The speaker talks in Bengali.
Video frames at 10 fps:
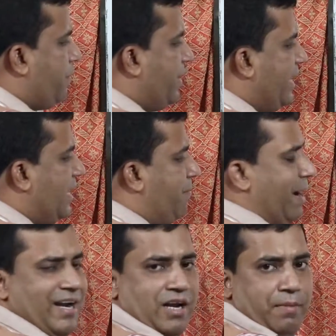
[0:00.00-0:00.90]
আমরা পেয়ে গেলাম
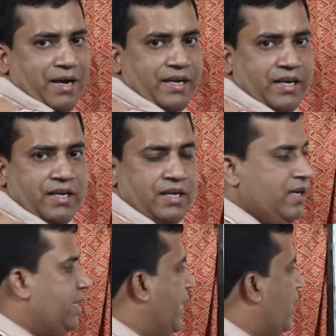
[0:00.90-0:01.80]
বাইনারি মানটি
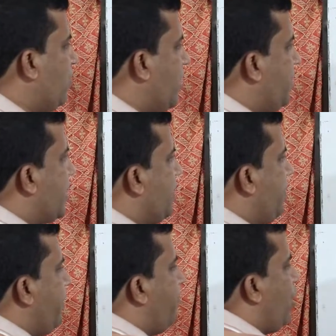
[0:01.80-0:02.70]
এখন আমরা
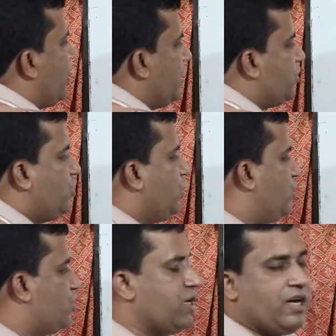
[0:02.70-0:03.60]
কিভাবে ভগ্নাংশ
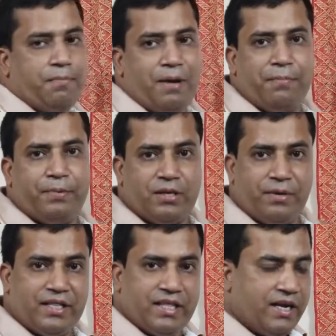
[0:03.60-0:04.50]
সংখ্যার মান পেতে
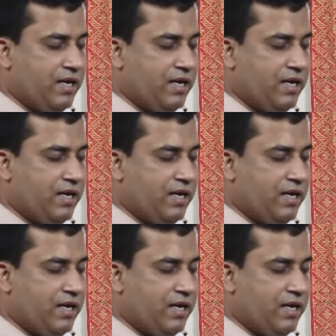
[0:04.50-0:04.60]
পারি